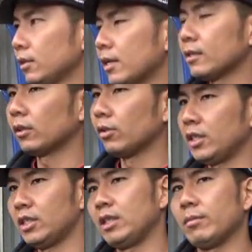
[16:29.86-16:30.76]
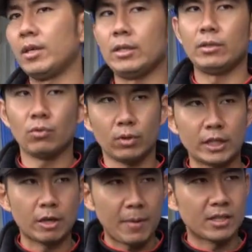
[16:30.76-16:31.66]
但是这个东西是你们如果
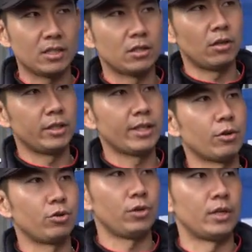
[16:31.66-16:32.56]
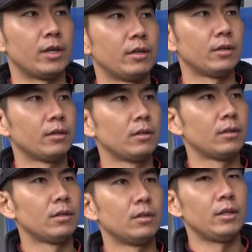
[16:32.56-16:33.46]
在钓八 s 的时候一定要学的，
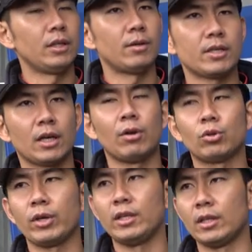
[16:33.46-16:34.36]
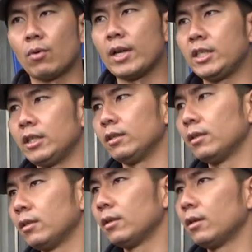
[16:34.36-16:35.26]
因为这个会对你的环境。
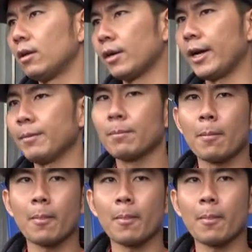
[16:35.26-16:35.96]
OK，